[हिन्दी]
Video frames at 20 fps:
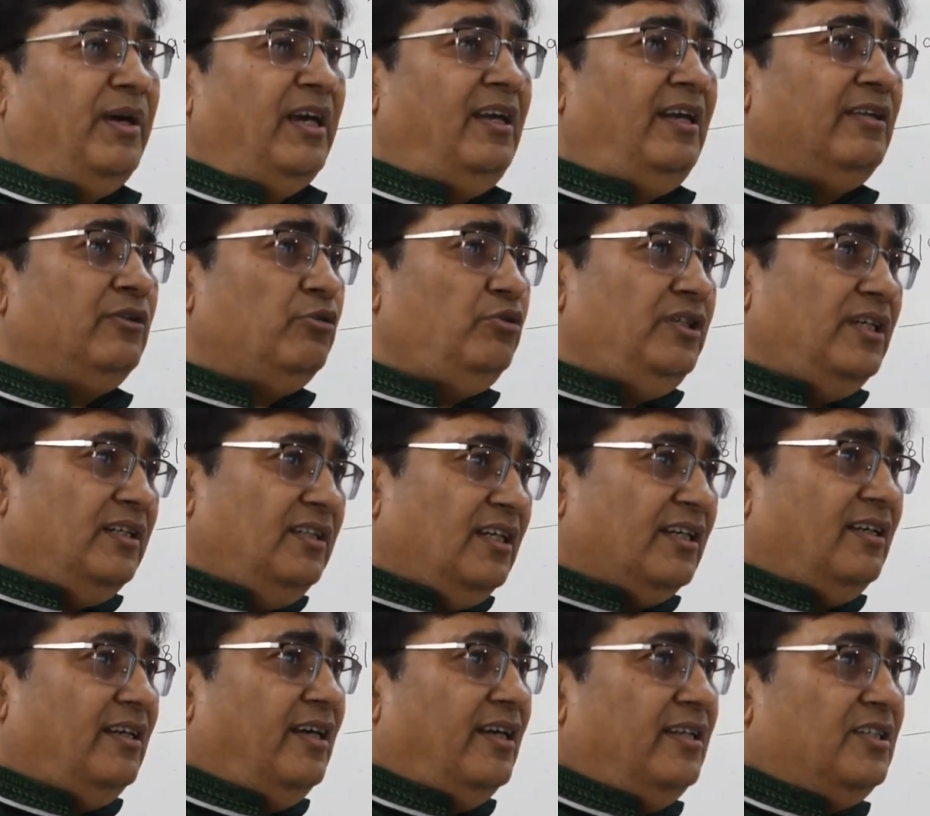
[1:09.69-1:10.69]
पहले तो ये
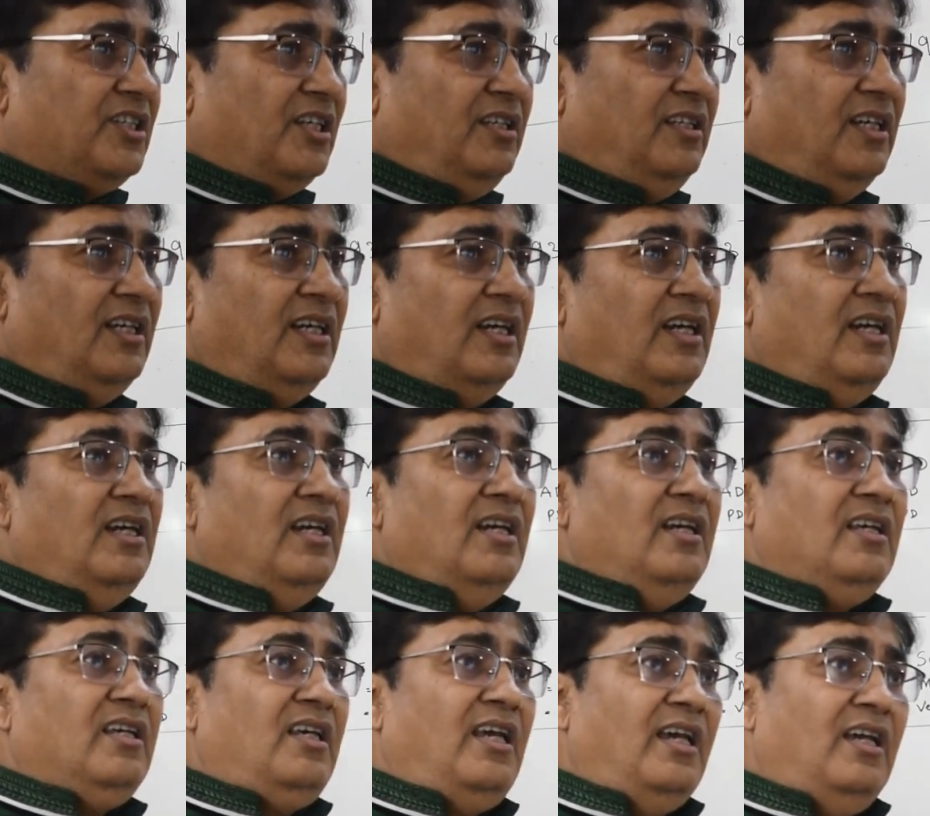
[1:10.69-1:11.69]
देख लेना चाहिए
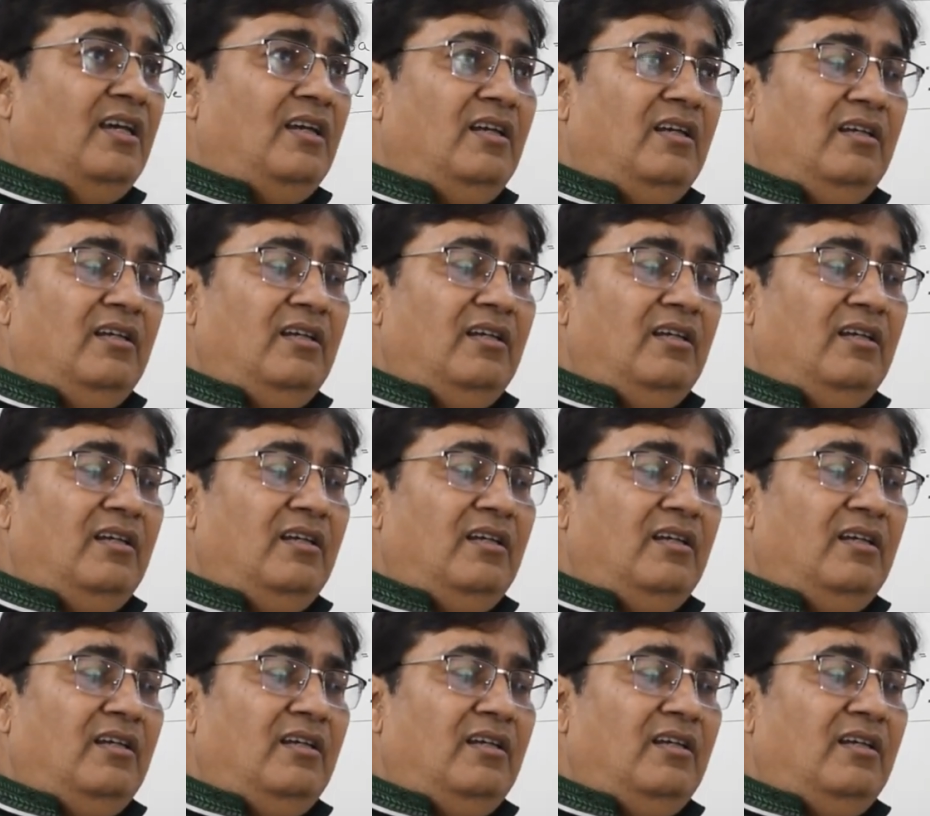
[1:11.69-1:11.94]
के